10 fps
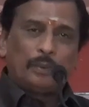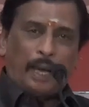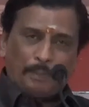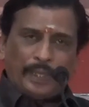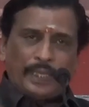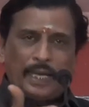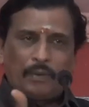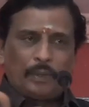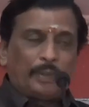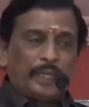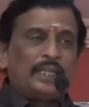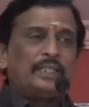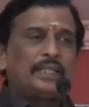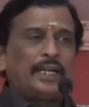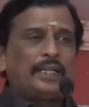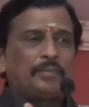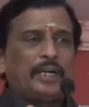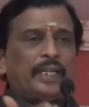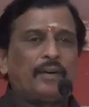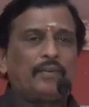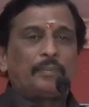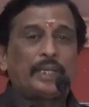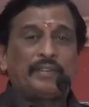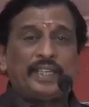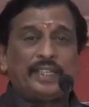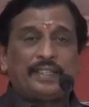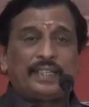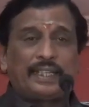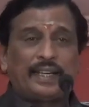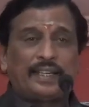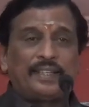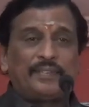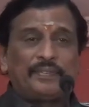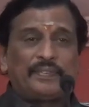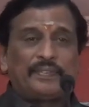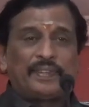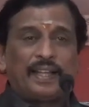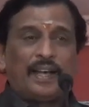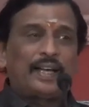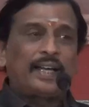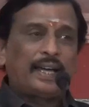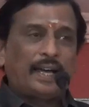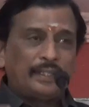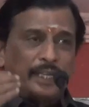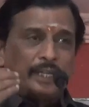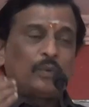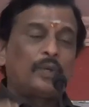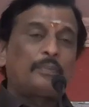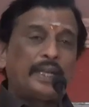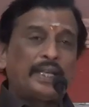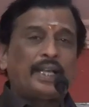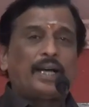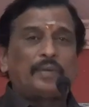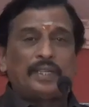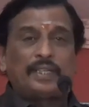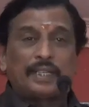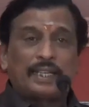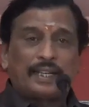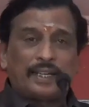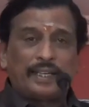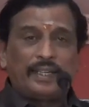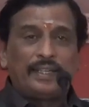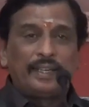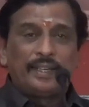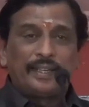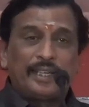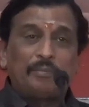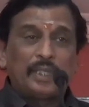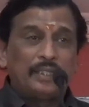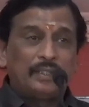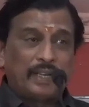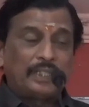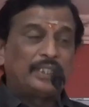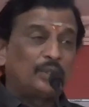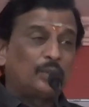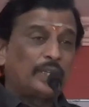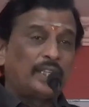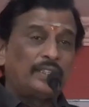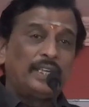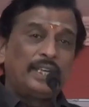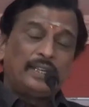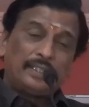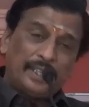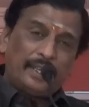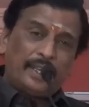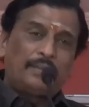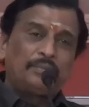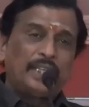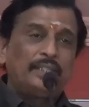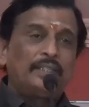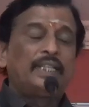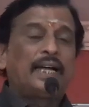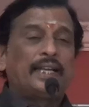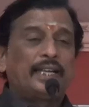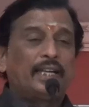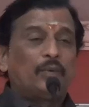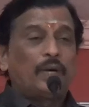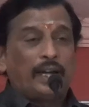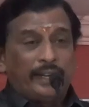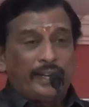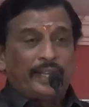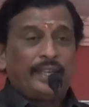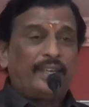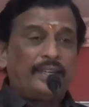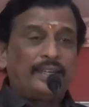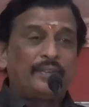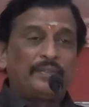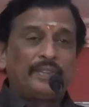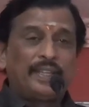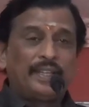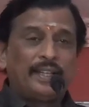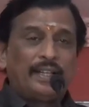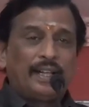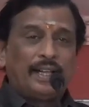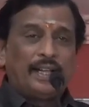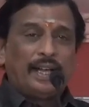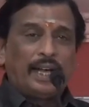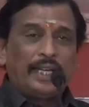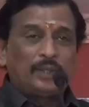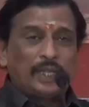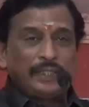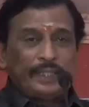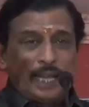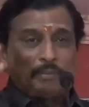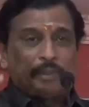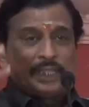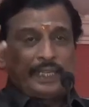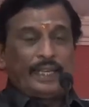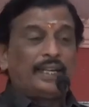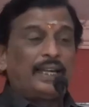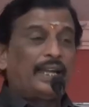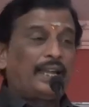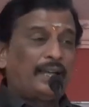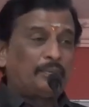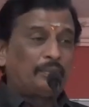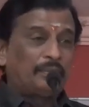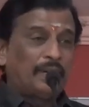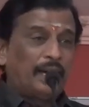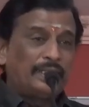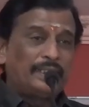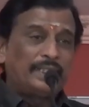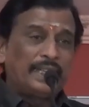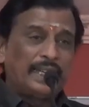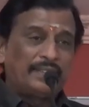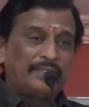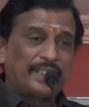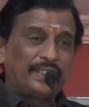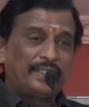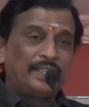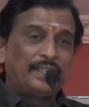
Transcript: அப்போ தான் ஒரு பதினஞ்சு நாளைக்கு முன்னாடி தான் அவங்க பதவியேற்றிருக்கிறாங்க ஆக அதை கூட படிக்காமல் இருக்கிறார்களே என்பது வருத்தத்துக்குரியது இதையெல்லாம் தெரிந்துதானா என்னவோ அன்றைக்கே ஆயிரத்தி தொள்ளாயிரத்தி நாற்பத்தி ரெண்டுலெல்லாம் ஆதித்தனார் அவர்கள்